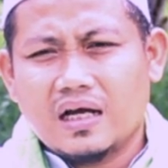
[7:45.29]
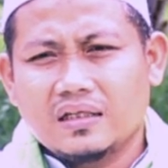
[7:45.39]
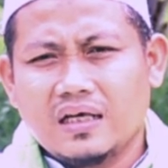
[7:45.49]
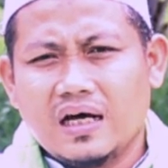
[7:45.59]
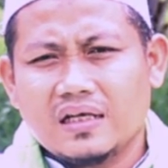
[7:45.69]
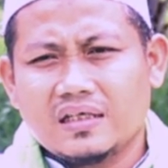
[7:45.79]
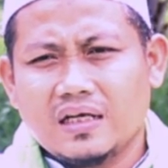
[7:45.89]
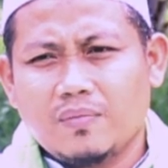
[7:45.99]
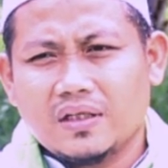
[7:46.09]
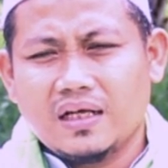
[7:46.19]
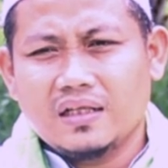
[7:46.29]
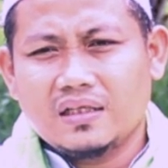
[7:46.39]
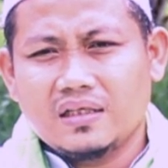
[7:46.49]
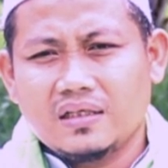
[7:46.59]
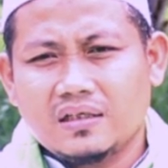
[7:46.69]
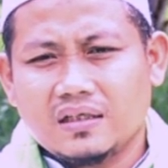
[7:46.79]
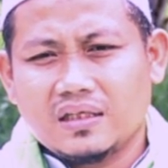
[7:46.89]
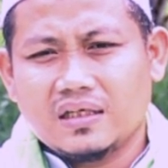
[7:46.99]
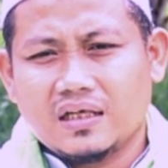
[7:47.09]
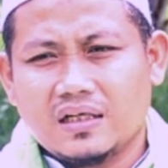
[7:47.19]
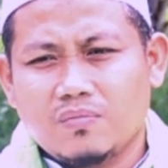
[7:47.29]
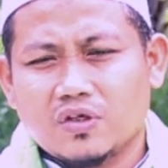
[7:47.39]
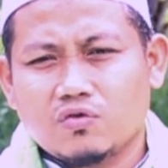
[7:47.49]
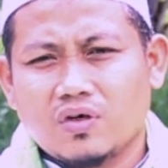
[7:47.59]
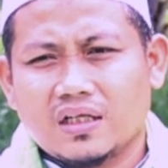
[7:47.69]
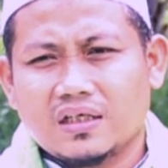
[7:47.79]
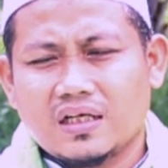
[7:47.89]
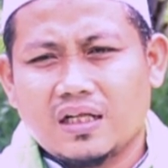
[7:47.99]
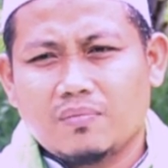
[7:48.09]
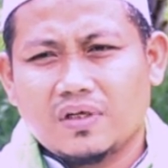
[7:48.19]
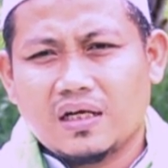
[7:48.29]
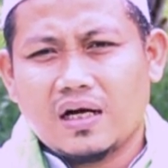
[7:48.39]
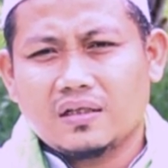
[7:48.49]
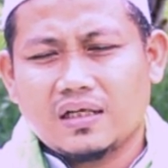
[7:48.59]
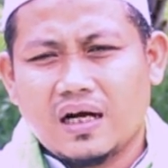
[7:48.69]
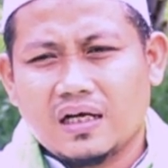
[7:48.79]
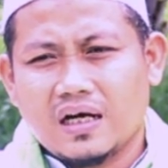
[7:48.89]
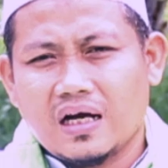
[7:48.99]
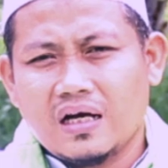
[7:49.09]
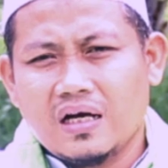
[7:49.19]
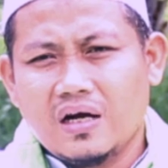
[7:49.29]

di hari kiamat nanti ketika dimasukkan ke dalam neraka,